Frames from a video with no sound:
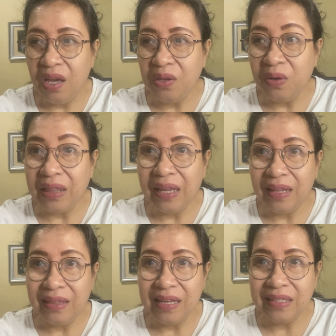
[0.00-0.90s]
yung
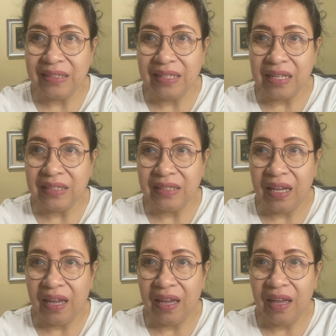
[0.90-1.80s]
athletics
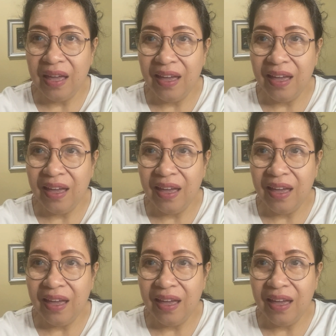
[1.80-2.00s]
kasi